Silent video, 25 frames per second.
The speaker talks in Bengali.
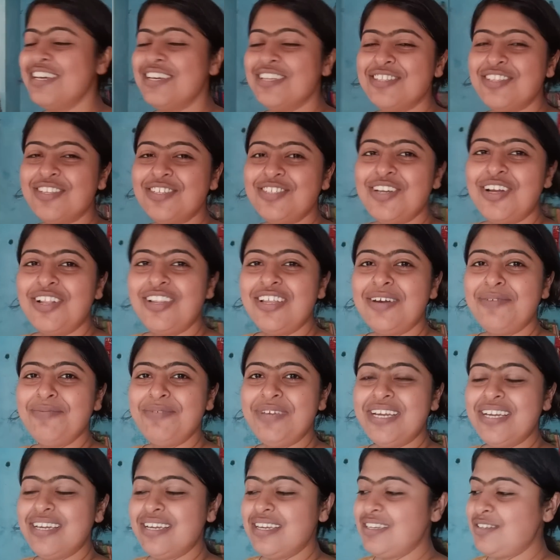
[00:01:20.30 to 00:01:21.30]
তো চলো আমি
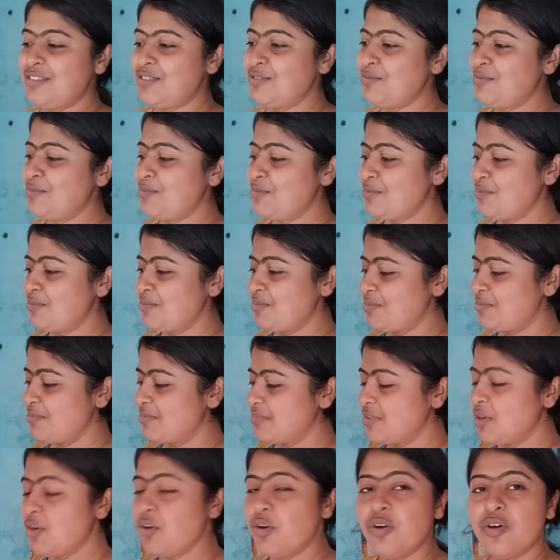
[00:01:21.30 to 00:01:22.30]
আগে একটু
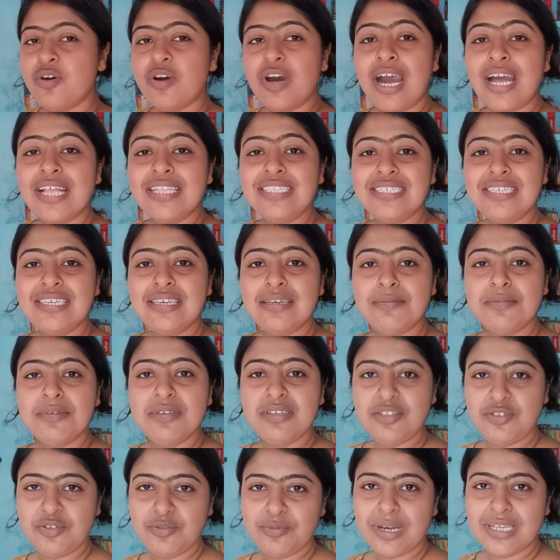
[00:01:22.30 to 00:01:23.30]
ও আজকে আমি
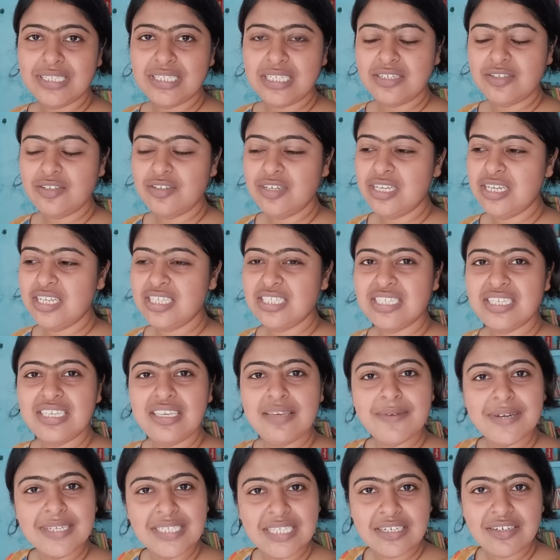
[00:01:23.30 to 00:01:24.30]
একটু বাজার করে এনেছি কি
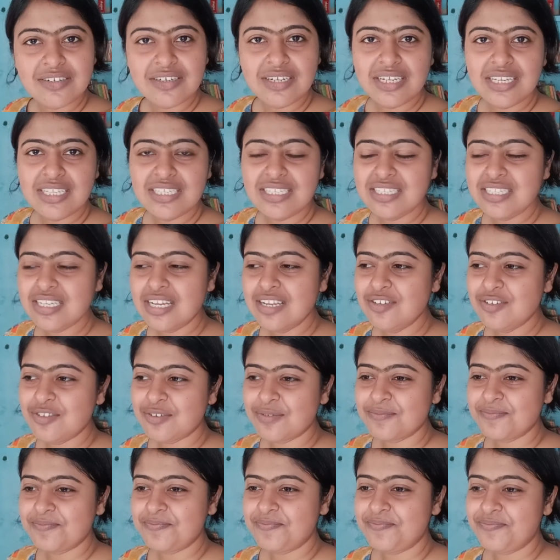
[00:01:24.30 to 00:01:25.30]
বাজার করে এনেছি জানো
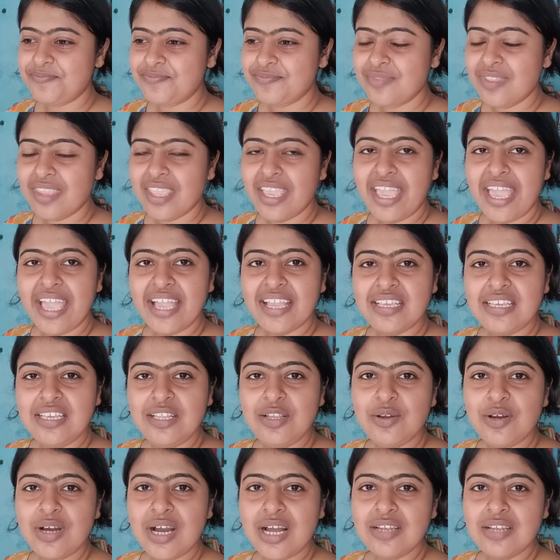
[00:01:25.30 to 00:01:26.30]
এক
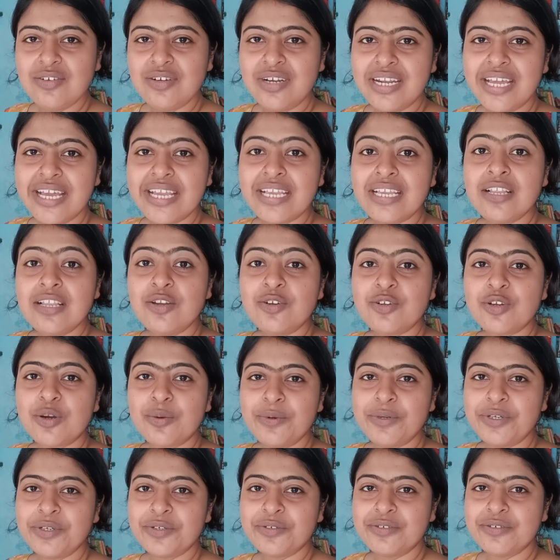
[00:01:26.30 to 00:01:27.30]
কিলো আলু আর এক কিলো
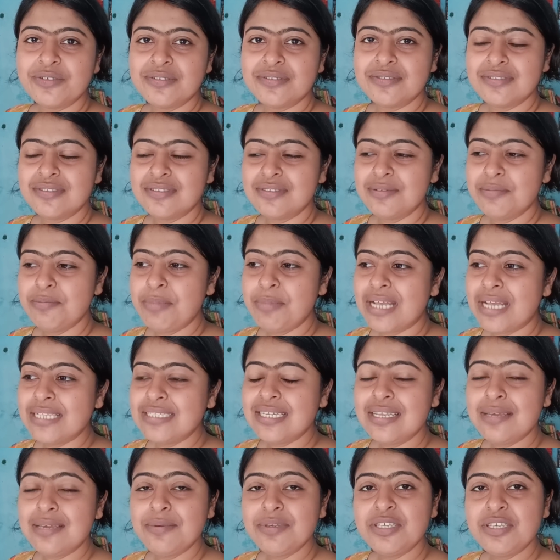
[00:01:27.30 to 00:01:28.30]
টমেটো
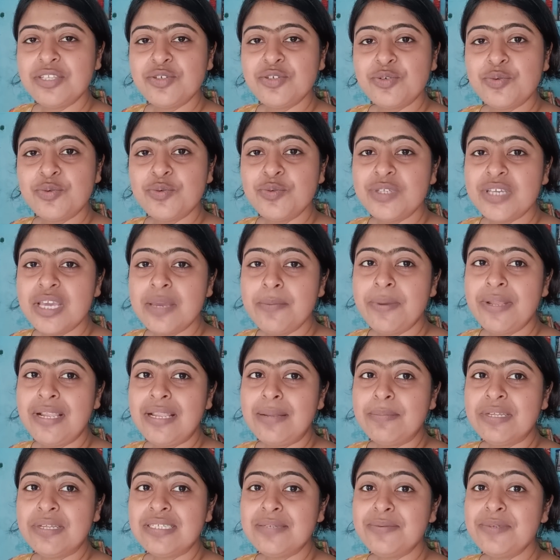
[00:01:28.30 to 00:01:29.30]
বাজারে আমি কিছু খুঁজেই
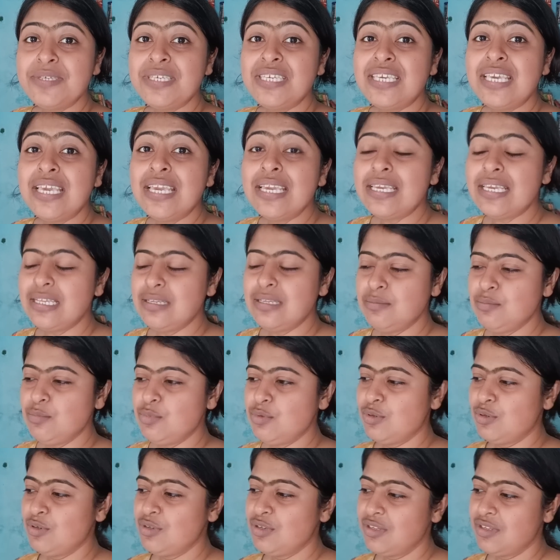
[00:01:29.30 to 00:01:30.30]
পেলাম না যে আমি কি
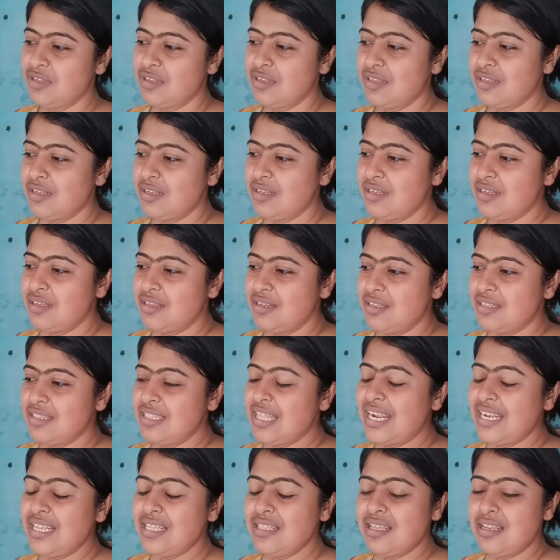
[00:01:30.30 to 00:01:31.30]
কিনবো
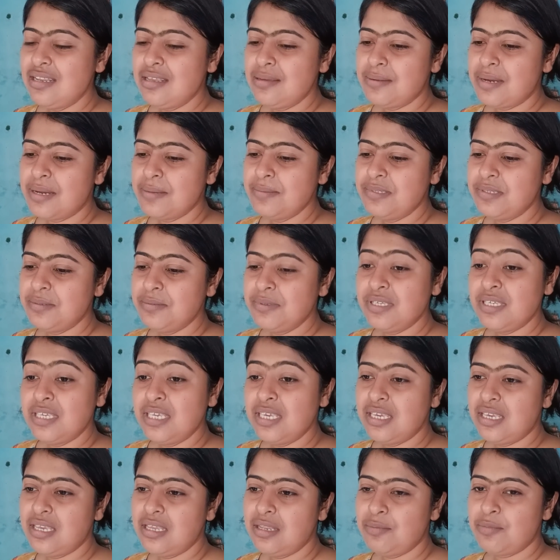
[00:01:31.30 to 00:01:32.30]
দাঁড়িয়ে দাঁড়িয়ে ভাবছি আমি কি
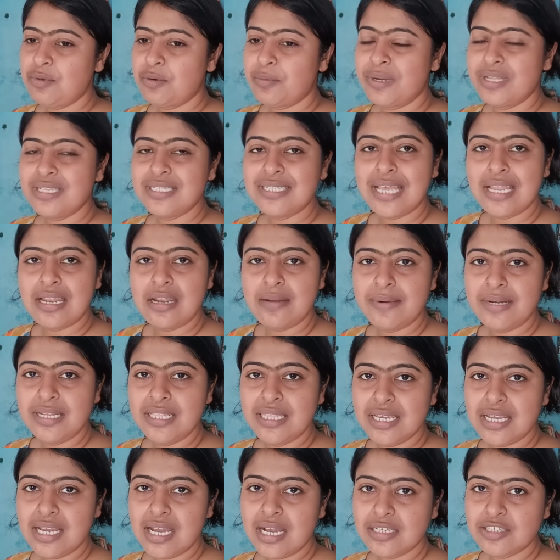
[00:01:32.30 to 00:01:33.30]
কিনবো মানে স্যারের বাড়ি
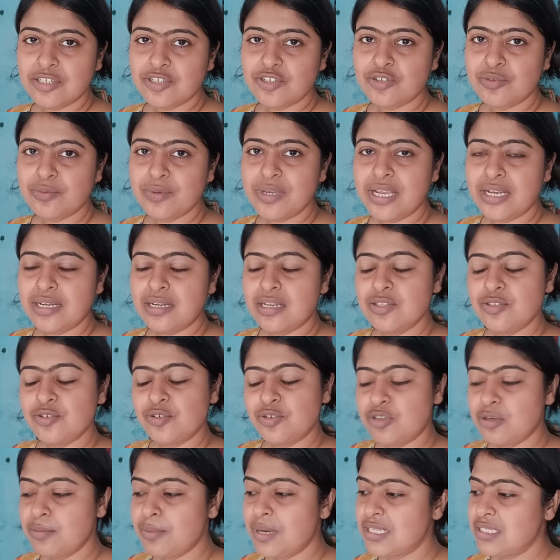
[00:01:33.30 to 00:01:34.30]
থেকে আসার সময় একটা
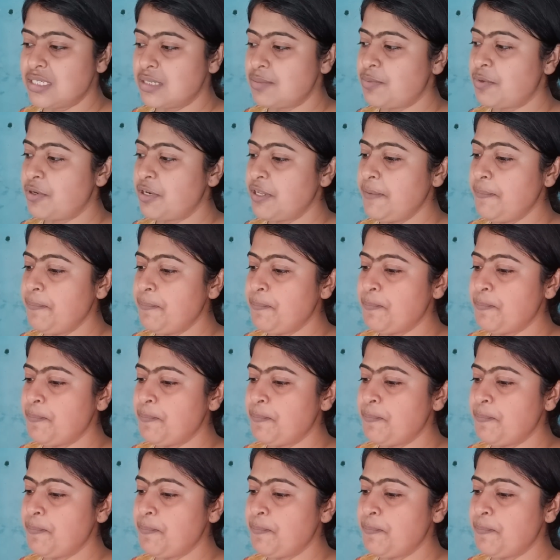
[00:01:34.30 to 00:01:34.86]
ছোট্ট বাজার পরে